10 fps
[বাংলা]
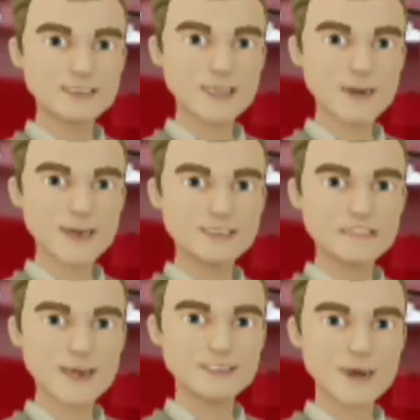জানানো হয়েছে
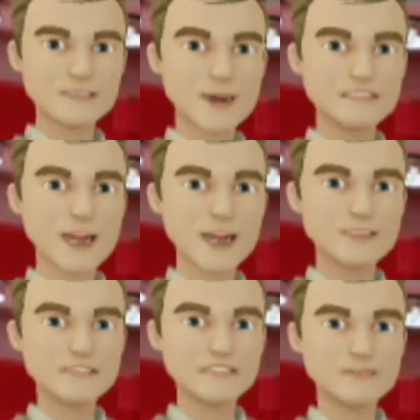
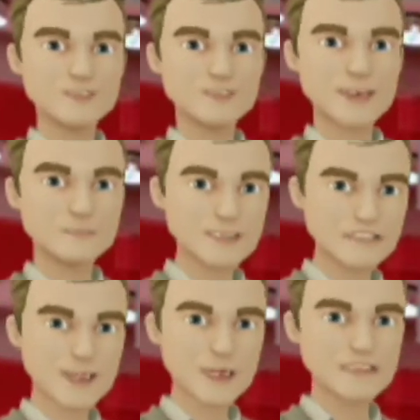সীমিত
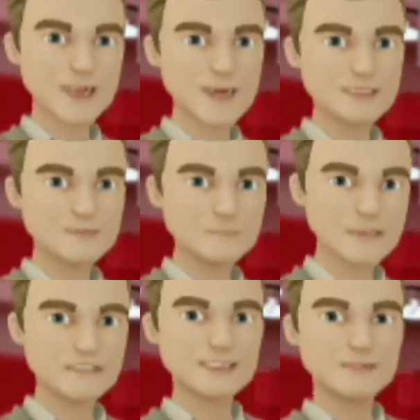ওভারের ক্রিকেটের
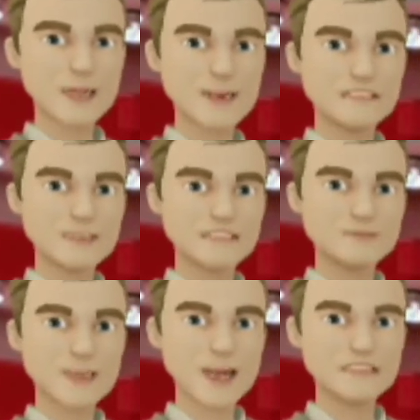বিশেষজ্ঞ
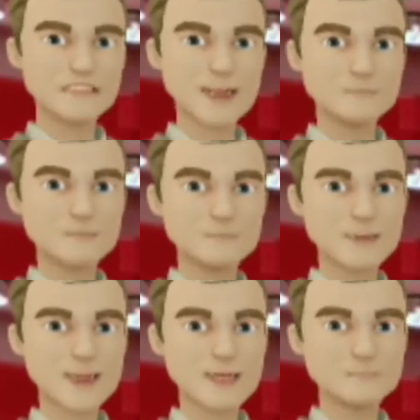সাইফার্ট
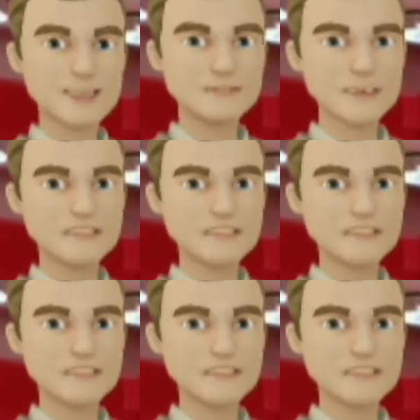নিউজিল্যান্ডের